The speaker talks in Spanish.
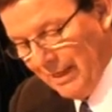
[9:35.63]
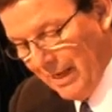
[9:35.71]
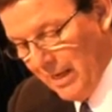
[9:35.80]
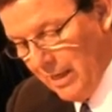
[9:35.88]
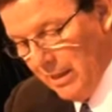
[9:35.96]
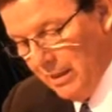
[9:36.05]

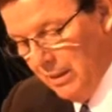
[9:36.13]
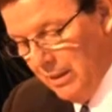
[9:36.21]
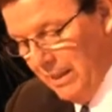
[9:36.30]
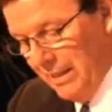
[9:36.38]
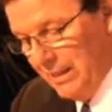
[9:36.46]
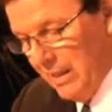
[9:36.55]
que
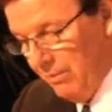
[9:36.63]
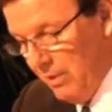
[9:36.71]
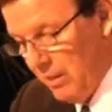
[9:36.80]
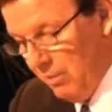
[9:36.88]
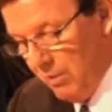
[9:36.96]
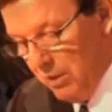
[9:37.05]

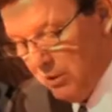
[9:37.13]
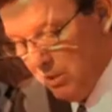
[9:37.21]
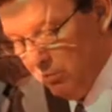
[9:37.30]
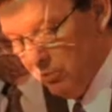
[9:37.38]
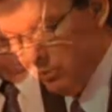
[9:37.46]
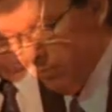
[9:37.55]

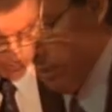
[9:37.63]
indebidamente hemos